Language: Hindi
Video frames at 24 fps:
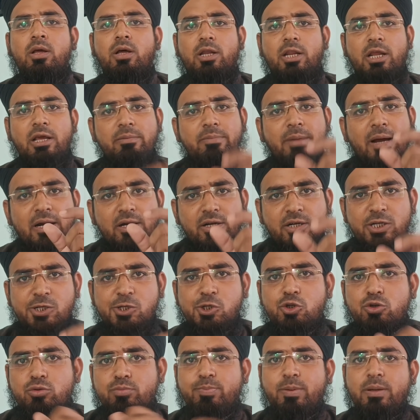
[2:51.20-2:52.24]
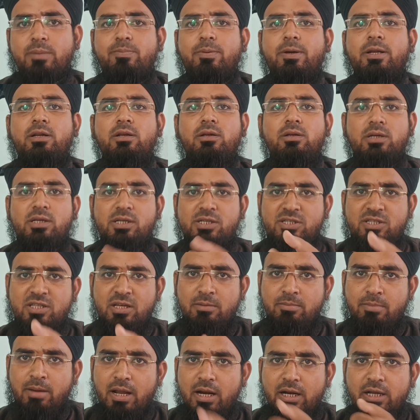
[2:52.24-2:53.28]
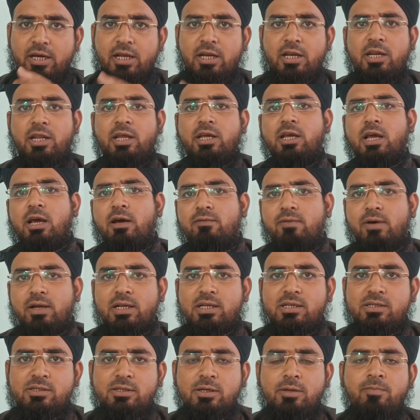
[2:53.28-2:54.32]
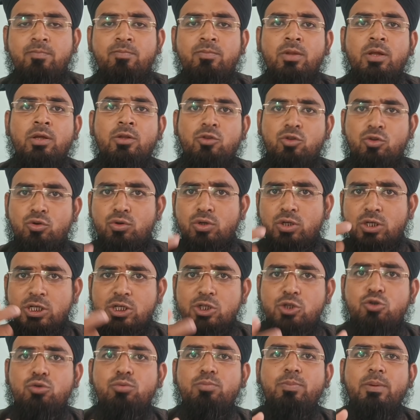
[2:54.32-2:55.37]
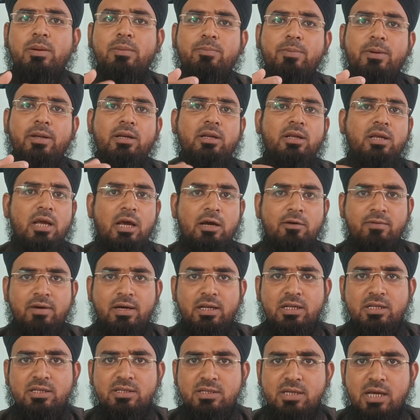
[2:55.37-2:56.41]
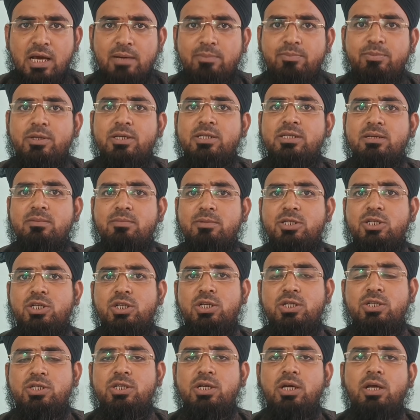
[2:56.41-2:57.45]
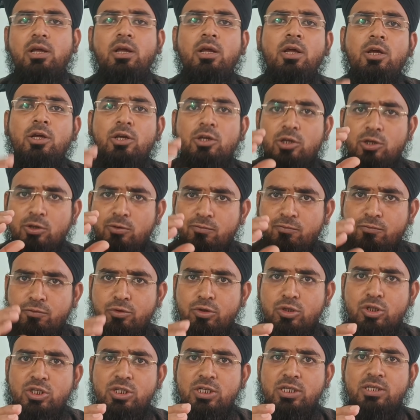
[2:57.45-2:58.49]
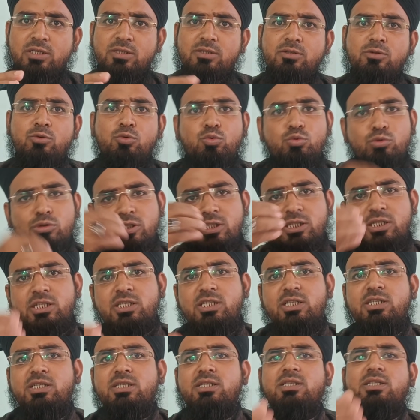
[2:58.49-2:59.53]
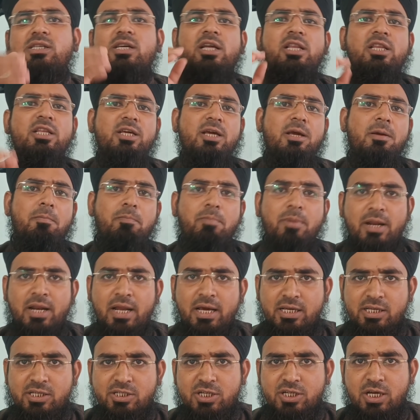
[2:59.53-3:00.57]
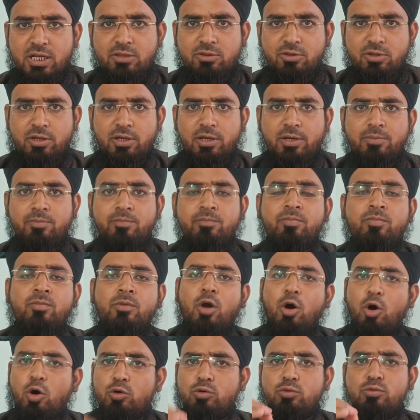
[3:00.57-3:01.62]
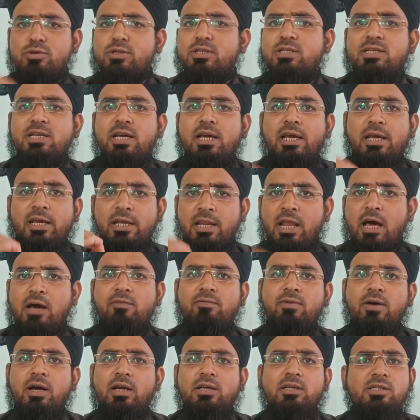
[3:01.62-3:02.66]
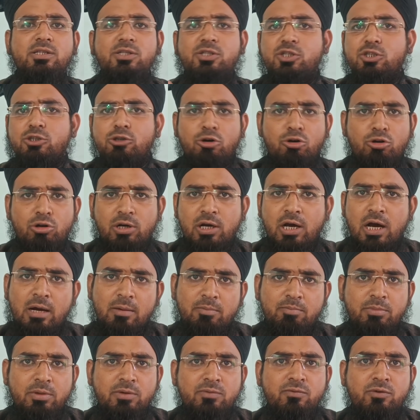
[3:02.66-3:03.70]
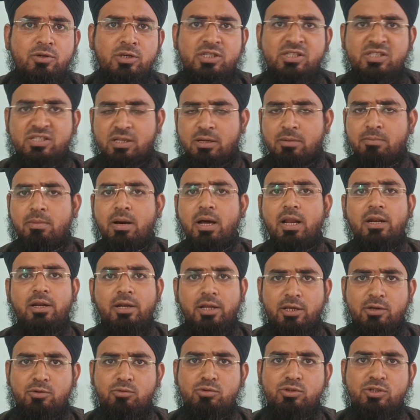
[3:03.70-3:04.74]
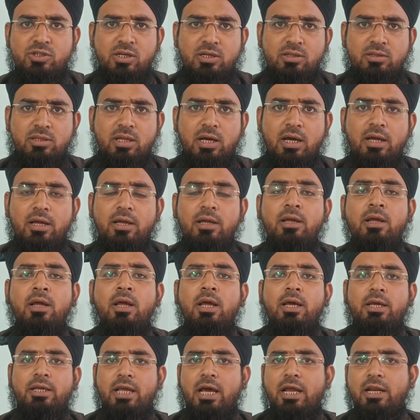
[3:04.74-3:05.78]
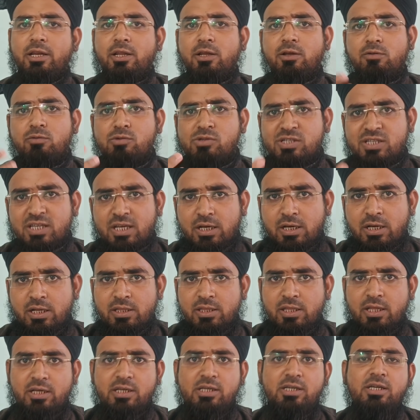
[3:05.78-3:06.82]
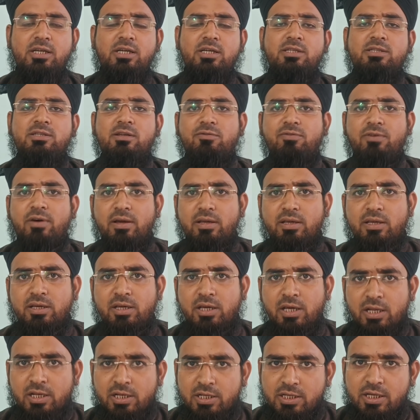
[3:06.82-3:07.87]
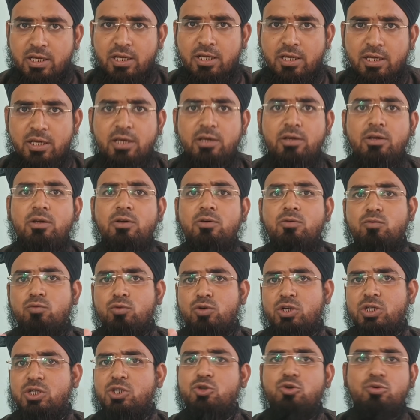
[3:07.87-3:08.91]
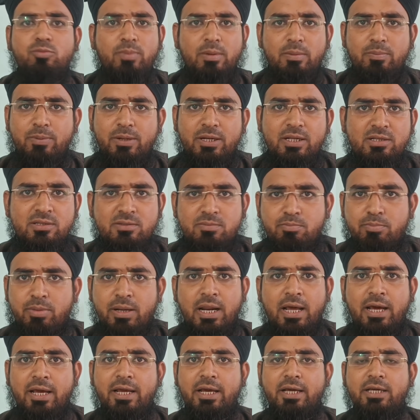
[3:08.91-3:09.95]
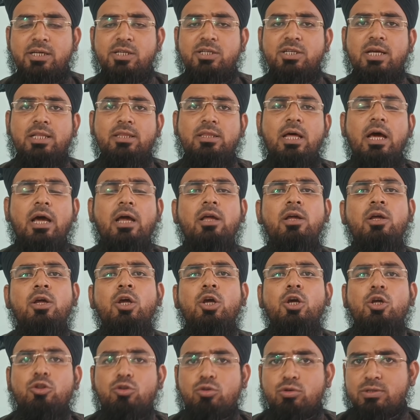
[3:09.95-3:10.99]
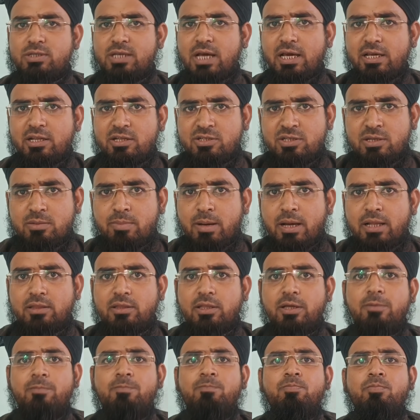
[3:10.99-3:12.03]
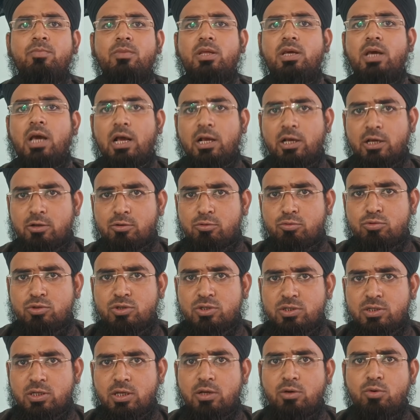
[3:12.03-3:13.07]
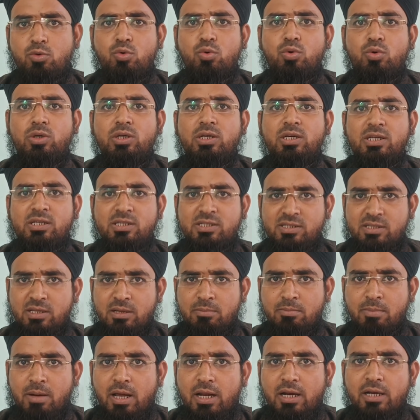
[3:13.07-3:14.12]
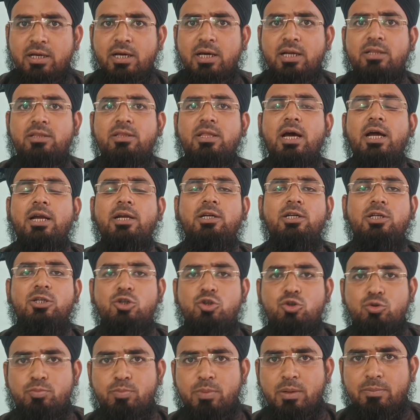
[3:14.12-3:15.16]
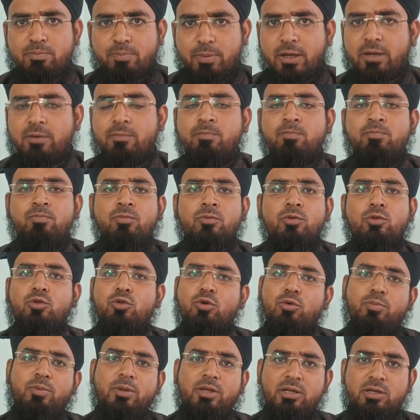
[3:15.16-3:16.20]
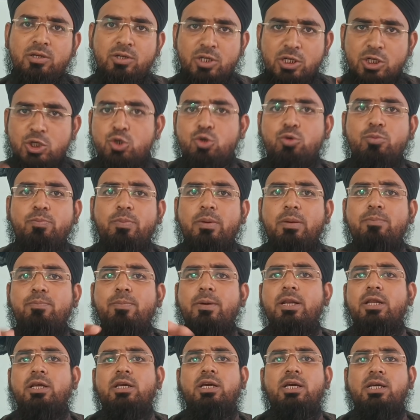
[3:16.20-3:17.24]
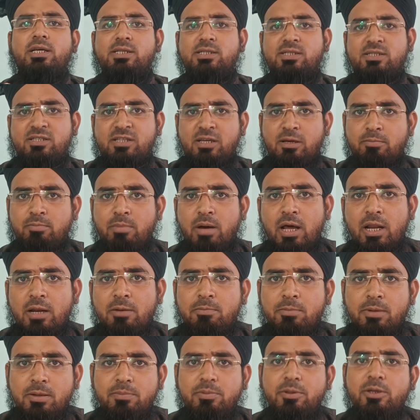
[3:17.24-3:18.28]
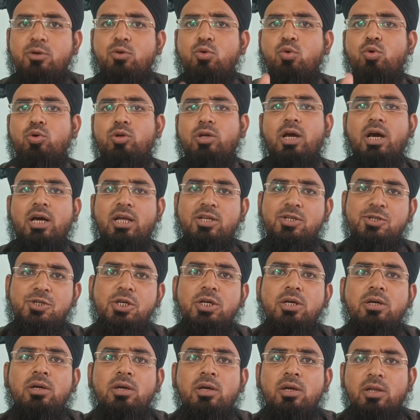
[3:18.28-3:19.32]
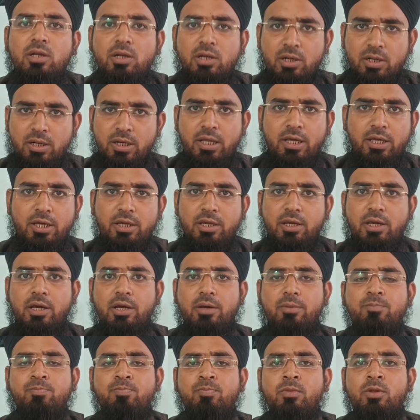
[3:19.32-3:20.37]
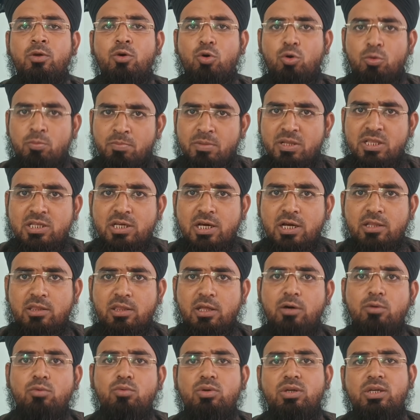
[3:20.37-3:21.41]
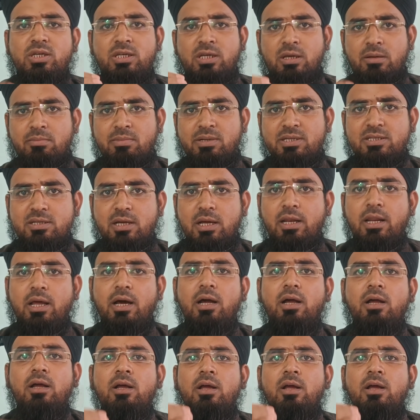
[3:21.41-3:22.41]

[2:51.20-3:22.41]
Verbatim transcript: रही बात टिश्यू पेपर इस्तेमाल करने के हवाले से तो टिश्यू पेपर के हवाले से आप ये समझ लीजिए कि वो चीज़ उसी चीज़ के लिए बनाई जाती है और उसके अलावा किसी और काम में वो इस्तेमाल नहीं हो सकता है यानी उससे गंदगी की सफाई के लिए ही वो टिश्यू पेपर बनाया ही जाता है तो जाहिर सी बात है कि अगर उससे कोई इस्तेमाल करता है टिश्यू पेपर तो फिर टिश्यू पेपर के इस्तेमाल में भी कोई हर्ज नहीं है उम्मीद करता हूँ कि ये मसला